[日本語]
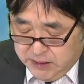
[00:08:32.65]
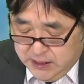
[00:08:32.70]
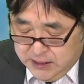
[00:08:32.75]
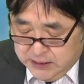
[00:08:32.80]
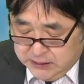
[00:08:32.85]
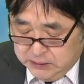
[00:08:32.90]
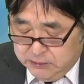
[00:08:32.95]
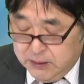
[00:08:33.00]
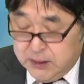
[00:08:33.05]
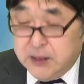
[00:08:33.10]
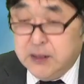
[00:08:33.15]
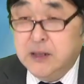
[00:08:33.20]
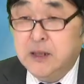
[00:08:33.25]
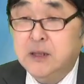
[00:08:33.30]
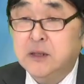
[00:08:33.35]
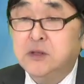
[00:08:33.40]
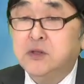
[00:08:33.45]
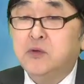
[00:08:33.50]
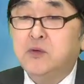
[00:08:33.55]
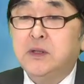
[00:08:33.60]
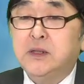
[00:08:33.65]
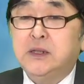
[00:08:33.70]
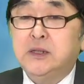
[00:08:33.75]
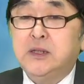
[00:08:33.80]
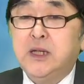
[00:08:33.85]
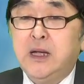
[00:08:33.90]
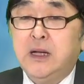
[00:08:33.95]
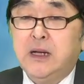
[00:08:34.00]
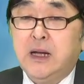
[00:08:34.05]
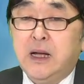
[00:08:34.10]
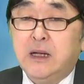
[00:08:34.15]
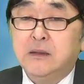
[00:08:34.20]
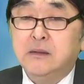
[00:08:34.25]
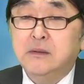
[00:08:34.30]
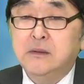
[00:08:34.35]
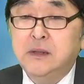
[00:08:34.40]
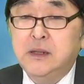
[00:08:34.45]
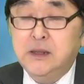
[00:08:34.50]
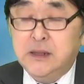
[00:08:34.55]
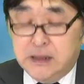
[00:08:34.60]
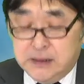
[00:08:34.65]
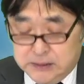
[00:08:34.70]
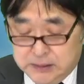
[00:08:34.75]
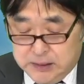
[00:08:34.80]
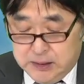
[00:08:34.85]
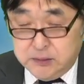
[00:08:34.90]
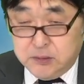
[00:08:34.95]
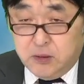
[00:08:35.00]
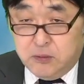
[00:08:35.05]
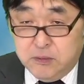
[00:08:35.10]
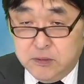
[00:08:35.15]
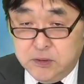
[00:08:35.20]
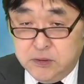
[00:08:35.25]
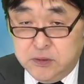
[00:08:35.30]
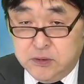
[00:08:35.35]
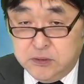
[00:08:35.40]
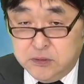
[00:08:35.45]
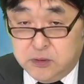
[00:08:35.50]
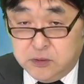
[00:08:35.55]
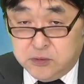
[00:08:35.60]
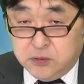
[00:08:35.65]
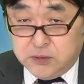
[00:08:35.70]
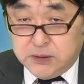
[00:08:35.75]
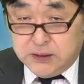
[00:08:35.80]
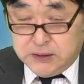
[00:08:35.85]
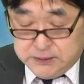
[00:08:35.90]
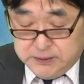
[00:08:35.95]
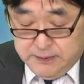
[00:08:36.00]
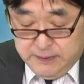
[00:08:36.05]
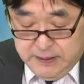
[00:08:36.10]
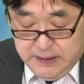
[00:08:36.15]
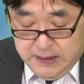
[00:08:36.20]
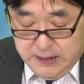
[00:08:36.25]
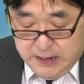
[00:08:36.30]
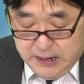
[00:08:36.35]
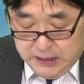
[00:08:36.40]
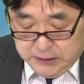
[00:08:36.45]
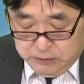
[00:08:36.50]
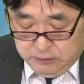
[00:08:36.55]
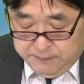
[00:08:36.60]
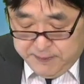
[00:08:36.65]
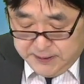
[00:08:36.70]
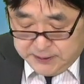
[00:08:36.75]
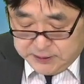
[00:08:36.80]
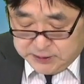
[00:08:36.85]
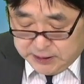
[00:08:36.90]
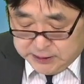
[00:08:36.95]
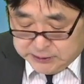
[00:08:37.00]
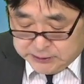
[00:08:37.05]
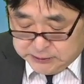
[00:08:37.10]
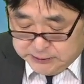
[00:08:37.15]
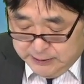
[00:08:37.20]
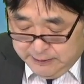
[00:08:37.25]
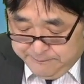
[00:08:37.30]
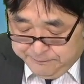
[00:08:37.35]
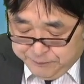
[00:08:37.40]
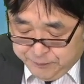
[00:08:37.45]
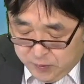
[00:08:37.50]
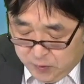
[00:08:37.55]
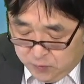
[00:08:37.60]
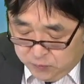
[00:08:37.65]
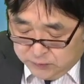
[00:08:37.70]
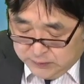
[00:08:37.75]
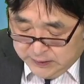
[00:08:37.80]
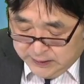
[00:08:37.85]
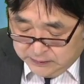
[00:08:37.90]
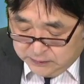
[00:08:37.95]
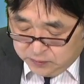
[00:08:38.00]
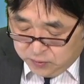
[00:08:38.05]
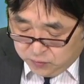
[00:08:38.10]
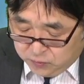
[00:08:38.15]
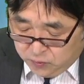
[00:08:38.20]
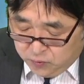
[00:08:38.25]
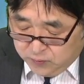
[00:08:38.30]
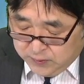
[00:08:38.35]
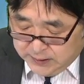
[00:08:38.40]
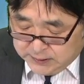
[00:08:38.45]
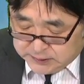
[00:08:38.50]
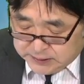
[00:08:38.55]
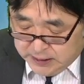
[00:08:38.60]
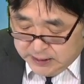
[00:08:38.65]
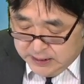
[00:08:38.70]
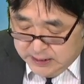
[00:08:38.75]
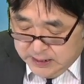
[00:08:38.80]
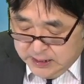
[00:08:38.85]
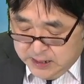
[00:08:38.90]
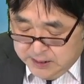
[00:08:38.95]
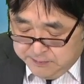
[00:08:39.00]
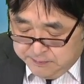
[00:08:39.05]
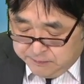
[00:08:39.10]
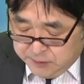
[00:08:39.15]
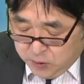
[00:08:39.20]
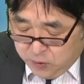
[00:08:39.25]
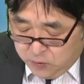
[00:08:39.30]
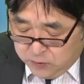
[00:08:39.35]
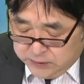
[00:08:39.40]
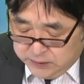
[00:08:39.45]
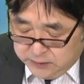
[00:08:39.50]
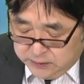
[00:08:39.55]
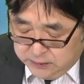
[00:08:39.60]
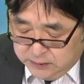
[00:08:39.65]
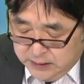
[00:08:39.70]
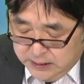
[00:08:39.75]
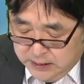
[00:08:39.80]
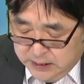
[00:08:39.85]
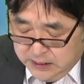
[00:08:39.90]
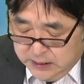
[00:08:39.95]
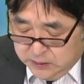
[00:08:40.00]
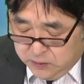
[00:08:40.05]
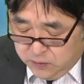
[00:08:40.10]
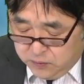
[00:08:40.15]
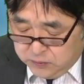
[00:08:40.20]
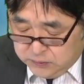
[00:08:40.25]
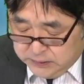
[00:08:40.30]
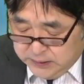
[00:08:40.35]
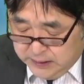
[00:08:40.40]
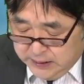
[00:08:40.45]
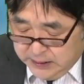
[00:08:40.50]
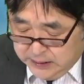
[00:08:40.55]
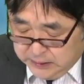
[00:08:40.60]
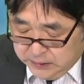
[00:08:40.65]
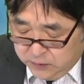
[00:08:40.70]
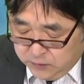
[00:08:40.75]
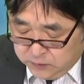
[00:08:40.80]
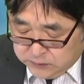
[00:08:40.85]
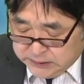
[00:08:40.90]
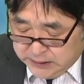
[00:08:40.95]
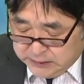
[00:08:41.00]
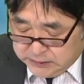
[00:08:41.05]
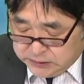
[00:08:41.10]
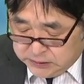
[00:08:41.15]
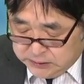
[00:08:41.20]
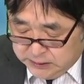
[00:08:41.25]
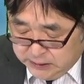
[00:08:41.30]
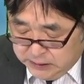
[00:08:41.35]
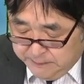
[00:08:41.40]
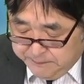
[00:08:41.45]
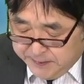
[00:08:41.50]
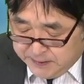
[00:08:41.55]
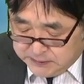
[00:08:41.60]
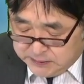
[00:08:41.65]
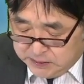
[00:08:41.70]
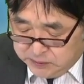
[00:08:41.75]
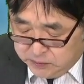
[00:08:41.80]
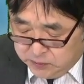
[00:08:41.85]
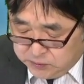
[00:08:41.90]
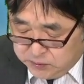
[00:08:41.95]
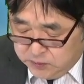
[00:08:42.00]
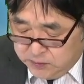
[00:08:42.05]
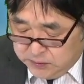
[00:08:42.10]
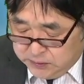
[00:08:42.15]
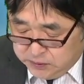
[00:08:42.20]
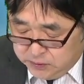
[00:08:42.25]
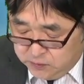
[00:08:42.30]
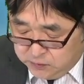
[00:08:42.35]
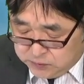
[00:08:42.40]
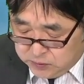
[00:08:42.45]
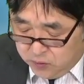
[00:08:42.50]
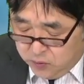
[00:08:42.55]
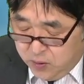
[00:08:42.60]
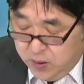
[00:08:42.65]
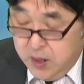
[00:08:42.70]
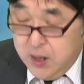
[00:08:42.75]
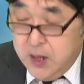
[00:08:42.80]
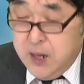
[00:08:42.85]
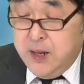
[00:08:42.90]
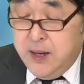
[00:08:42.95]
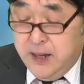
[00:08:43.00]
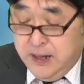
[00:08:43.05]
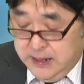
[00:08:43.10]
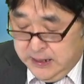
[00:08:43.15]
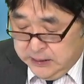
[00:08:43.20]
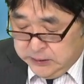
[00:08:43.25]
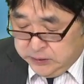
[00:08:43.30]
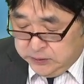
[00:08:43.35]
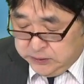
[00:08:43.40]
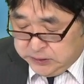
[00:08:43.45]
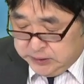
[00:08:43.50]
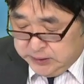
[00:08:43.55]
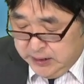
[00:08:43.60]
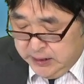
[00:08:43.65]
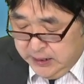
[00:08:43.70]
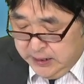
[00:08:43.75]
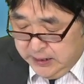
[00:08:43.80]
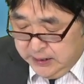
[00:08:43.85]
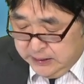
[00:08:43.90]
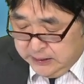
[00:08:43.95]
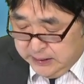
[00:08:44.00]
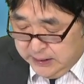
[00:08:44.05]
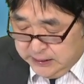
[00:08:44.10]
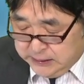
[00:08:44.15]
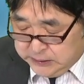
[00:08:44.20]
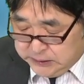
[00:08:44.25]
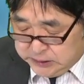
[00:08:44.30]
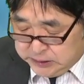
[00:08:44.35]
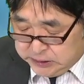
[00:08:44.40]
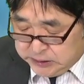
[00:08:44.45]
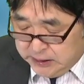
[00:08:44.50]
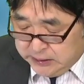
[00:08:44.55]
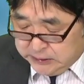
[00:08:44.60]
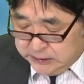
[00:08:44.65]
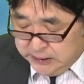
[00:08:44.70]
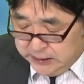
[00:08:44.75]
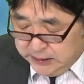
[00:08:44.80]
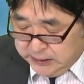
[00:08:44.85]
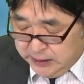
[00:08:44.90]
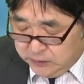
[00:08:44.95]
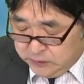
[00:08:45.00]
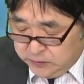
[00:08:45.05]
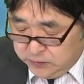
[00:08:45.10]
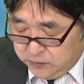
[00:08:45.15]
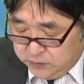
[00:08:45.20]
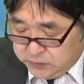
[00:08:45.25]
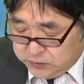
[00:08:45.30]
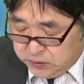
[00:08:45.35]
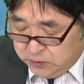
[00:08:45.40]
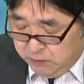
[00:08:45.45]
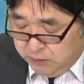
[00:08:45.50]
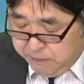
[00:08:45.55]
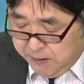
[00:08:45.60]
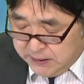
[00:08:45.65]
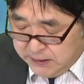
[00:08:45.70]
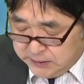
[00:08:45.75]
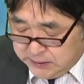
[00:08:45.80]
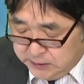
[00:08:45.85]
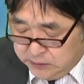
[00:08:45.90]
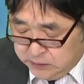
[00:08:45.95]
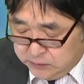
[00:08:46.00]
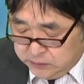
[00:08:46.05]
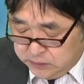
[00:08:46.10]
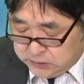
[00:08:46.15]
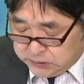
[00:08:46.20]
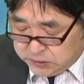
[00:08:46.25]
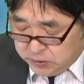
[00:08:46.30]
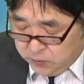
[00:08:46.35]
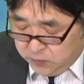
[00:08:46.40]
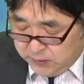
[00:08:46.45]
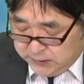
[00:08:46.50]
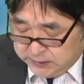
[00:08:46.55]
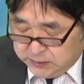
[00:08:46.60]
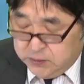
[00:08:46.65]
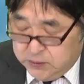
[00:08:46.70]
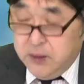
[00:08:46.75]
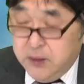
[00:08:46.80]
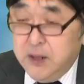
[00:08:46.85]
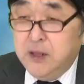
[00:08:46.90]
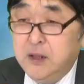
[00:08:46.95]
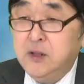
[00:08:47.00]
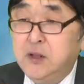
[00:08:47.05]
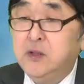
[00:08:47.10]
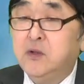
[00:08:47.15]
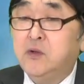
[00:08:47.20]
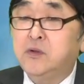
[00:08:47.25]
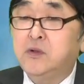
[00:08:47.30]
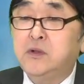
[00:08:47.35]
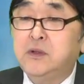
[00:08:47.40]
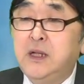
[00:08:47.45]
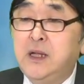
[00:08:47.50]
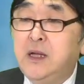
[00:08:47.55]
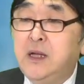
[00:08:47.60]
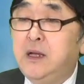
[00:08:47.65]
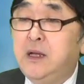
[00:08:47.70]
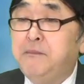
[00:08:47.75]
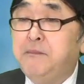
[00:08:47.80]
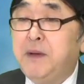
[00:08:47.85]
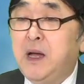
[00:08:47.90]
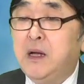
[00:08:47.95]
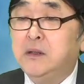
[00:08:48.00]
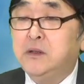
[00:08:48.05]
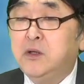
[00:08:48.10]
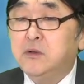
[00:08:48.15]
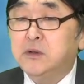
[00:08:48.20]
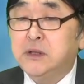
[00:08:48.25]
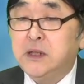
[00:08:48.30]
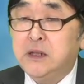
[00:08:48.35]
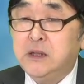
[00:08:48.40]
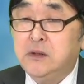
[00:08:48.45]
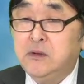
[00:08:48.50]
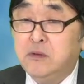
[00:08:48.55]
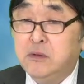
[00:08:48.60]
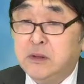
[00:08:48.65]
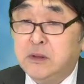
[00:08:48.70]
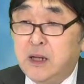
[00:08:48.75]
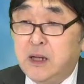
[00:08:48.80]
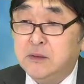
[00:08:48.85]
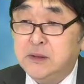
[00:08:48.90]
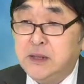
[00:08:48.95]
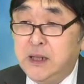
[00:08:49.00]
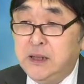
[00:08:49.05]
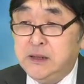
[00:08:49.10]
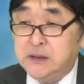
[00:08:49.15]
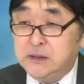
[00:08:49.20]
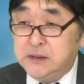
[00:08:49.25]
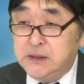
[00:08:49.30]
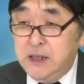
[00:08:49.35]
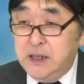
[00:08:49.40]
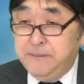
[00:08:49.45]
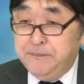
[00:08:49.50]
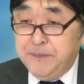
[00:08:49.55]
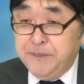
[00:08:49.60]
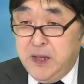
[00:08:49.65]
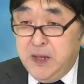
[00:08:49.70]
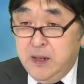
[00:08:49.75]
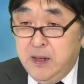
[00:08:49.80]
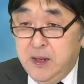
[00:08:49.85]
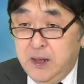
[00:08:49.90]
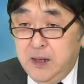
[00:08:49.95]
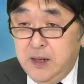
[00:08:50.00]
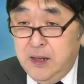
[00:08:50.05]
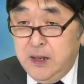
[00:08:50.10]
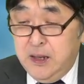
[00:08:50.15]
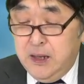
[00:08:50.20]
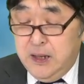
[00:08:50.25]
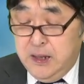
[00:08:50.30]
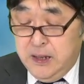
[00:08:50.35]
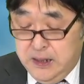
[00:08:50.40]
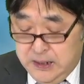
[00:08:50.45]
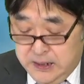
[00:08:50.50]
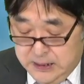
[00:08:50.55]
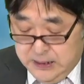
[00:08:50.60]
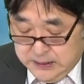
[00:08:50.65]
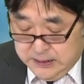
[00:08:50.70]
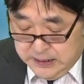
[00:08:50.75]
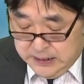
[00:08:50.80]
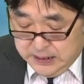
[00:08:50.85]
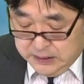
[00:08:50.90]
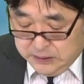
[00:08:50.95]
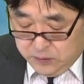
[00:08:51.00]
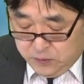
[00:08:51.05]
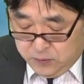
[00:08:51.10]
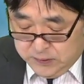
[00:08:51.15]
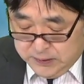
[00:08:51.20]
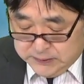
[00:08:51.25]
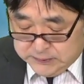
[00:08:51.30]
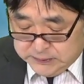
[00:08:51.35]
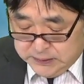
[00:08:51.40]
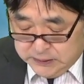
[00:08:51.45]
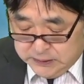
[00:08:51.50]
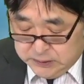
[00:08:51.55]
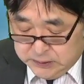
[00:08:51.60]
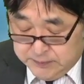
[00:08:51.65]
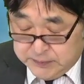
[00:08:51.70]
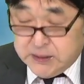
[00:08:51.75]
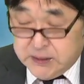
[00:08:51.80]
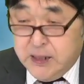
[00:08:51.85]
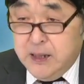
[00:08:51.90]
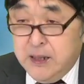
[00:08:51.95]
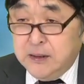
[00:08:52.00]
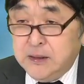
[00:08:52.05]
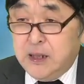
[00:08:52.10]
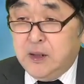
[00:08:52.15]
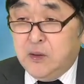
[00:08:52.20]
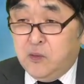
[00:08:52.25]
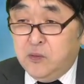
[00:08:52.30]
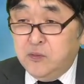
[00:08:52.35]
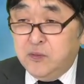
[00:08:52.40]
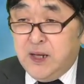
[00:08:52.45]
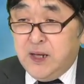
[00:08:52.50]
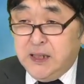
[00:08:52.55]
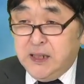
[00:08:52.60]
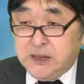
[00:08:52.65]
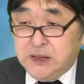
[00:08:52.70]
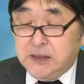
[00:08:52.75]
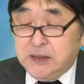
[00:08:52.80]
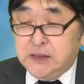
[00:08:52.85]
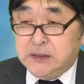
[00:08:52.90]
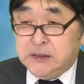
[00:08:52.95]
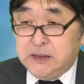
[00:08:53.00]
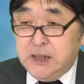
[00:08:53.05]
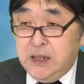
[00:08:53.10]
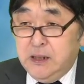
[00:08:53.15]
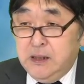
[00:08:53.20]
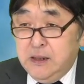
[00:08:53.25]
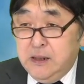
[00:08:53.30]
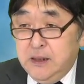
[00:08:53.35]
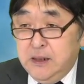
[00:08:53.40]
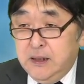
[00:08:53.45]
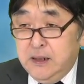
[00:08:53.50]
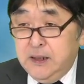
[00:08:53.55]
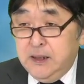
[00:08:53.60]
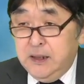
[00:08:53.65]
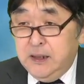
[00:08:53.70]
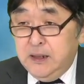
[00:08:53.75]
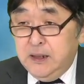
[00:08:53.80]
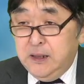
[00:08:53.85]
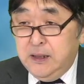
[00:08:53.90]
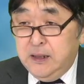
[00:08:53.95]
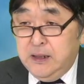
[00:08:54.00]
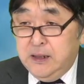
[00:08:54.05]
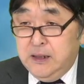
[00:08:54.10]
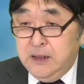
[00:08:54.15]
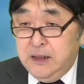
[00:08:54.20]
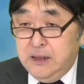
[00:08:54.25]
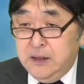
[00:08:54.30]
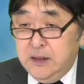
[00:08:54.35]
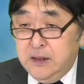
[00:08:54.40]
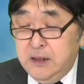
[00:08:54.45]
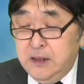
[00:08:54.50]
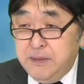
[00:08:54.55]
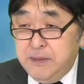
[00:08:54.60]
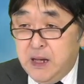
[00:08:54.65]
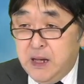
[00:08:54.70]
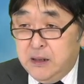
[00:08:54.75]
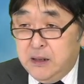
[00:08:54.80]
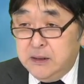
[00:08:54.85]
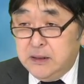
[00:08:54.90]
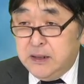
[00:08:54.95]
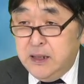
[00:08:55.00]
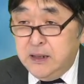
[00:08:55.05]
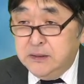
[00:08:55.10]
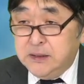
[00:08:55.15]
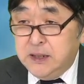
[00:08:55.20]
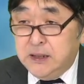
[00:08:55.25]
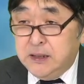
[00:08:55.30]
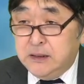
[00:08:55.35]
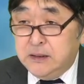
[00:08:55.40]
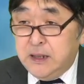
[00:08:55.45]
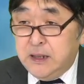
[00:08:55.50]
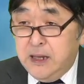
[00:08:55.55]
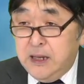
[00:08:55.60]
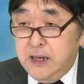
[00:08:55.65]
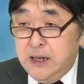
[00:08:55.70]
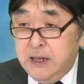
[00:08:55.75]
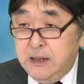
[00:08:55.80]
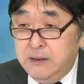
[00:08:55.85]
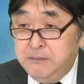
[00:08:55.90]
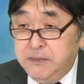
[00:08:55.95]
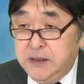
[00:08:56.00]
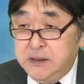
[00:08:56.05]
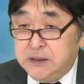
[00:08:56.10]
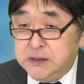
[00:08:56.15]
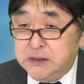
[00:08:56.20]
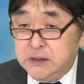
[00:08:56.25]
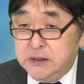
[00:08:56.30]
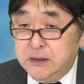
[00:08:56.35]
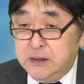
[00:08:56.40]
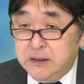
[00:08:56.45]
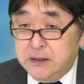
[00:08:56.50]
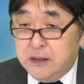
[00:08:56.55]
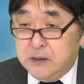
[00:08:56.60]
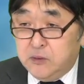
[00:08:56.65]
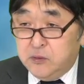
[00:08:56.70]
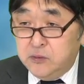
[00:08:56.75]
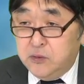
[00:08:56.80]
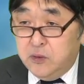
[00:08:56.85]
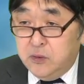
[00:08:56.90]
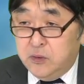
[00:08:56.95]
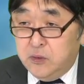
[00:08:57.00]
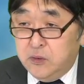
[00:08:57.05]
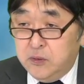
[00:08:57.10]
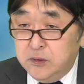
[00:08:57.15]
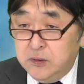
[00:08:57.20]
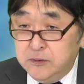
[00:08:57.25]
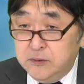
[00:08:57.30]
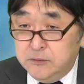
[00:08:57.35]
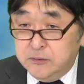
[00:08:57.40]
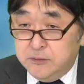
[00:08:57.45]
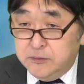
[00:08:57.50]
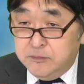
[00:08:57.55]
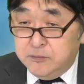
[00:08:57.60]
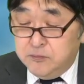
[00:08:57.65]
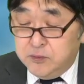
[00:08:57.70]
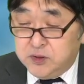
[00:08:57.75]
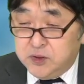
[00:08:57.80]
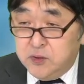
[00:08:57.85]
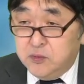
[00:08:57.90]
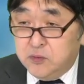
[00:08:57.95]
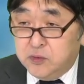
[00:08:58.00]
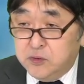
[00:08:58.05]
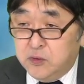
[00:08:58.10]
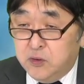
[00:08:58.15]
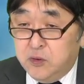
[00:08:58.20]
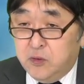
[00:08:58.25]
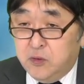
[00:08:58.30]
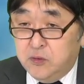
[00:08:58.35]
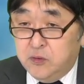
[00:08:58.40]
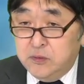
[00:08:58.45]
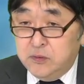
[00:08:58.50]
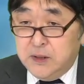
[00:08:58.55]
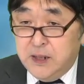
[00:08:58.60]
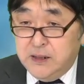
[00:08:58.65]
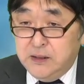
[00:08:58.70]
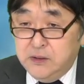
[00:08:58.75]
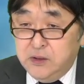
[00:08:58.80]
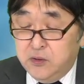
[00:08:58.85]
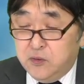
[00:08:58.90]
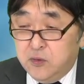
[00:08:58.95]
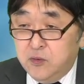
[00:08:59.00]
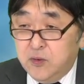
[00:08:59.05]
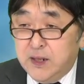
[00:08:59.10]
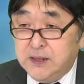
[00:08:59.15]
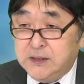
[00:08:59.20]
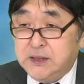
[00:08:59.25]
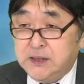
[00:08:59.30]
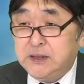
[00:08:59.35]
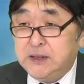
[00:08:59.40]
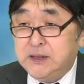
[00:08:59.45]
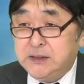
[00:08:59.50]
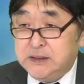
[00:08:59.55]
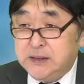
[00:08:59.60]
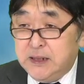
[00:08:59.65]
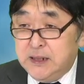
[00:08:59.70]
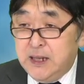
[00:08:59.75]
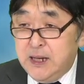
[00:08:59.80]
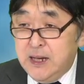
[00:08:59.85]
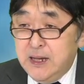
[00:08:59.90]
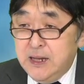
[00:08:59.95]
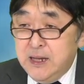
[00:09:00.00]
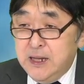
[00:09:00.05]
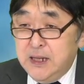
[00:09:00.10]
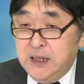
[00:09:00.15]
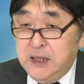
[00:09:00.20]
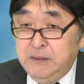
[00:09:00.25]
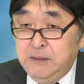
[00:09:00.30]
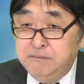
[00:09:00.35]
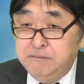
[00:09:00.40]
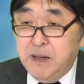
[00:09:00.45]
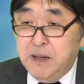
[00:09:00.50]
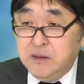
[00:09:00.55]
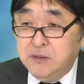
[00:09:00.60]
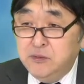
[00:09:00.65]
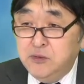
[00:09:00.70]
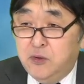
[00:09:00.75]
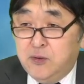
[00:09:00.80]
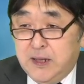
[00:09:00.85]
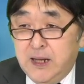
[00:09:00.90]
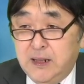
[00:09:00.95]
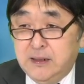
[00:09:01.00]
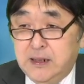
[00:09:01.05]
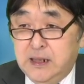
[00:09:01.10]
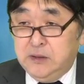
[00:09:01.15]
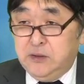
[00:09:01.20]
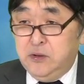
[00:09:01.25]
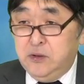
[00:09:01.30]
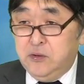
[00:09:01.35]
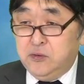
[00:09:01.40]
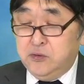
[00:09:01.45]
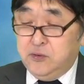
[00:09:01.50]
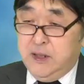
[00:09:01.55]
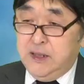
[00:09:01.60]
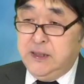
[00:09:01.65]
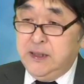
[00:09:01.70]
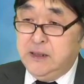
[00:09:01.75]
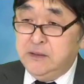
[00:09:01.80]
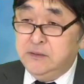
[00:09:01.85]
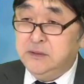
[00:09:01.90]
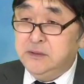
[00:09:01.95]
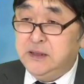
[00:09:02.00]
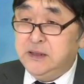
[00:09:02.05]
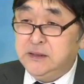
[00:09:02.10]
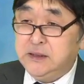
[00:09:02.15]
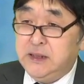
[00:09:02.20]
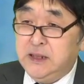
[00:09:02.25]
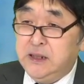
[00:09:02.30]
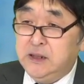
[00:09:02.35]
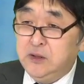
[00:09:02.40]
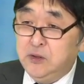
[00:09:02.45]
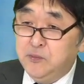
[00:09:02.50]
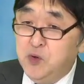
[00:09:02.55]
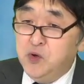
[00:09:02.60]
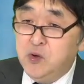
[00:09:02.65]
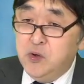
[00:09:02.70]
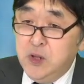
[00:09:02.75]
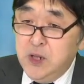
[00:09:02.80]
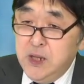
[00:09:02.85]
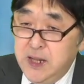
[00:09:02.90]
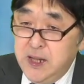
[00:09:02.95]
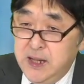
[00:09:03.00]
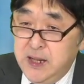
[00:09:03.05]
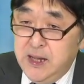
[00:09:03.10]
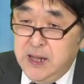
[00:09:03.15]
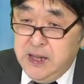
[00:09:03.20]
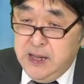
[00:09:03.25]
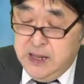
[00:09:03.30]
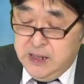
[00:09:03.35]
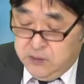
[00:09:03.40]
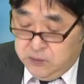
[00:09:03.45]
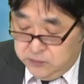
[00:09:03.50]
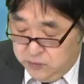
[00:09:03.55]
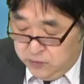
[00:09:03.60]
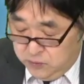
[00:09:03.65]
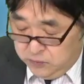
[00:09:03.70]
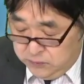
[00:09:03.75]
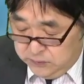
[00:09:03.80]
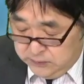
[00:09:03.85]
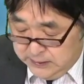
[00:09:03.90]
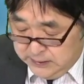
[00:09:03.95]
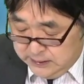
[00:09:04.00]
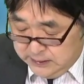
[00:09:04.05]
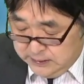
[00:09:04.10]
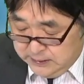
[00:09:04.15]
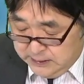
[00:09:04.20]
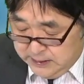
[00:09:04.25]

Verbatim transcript: 半期は増益転換になっているということです。アドベンチャーですね、オンライン旅行会社、後期、えー、今期営業 さんじゅうななパーセント 増益予想、えー、そしてだいいちしはんきは ひゃくよんじゅうごパーセント と増益ということで、まあ、業績の拡大ですね、えー、が交換されています。ただこの会社ですね、えー、まあ現在、えー、水このもちろんこのオンライン旅行会社ですからインバウンド関連ということが言えるんですけれども、えー、この、